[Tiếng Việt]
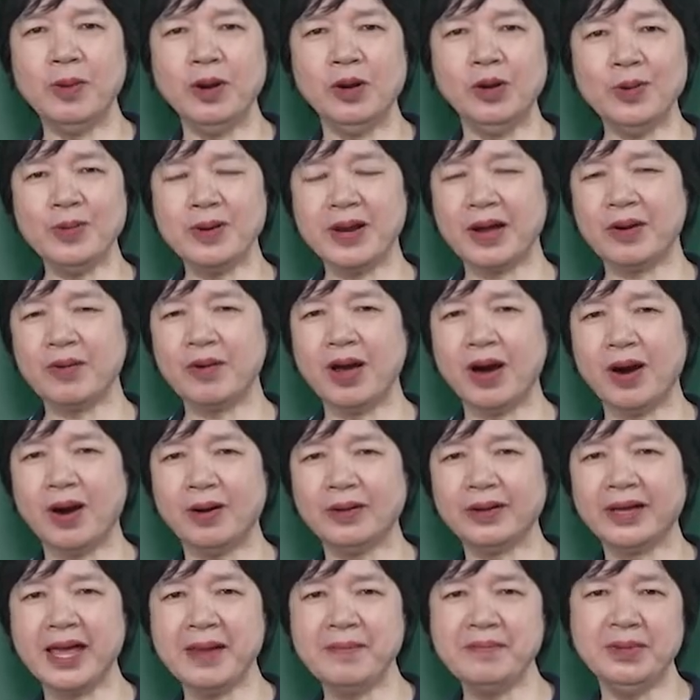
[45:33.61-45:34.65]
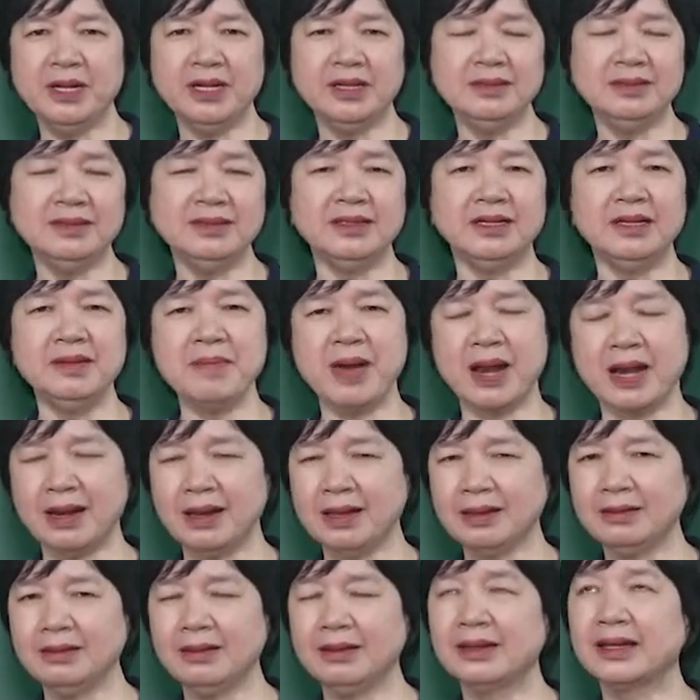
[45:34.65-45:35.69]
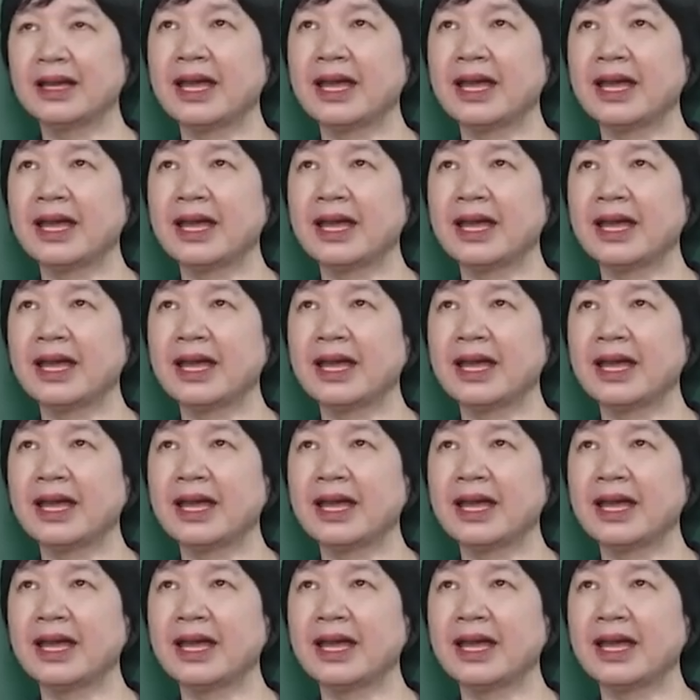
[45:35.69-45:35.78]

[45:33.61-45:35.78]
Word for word: một lúc nào đó các em đứng dưới mặt đất,